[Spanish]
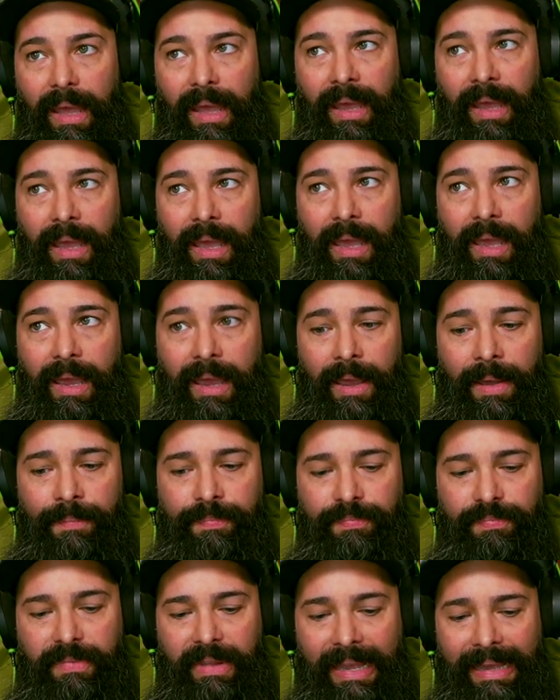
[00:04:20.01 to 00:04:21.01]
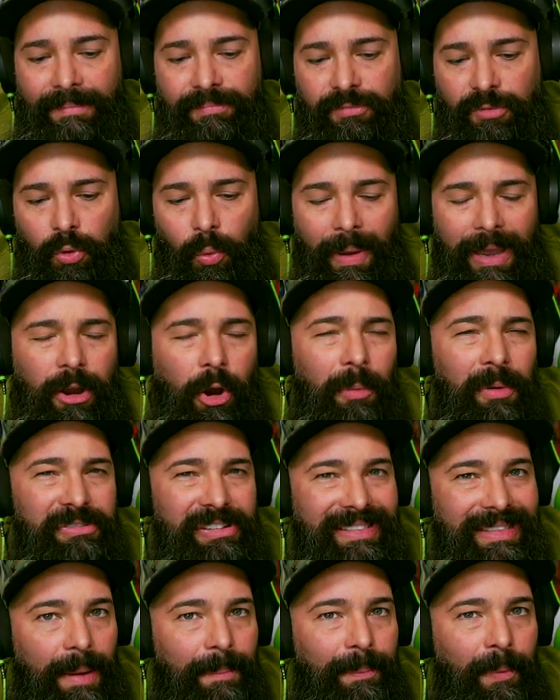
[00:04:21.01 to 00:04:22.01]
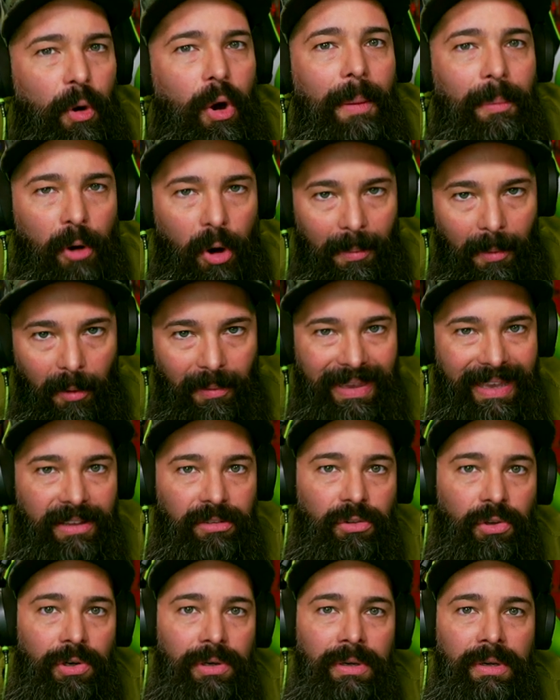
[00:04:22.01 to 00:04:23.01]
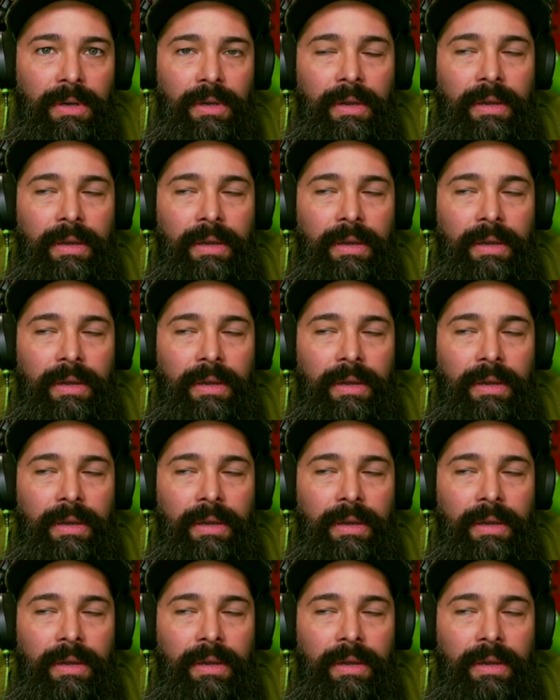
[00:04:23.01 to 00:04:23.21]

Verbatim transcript: que tú ves cómo se está poco a poco moviendo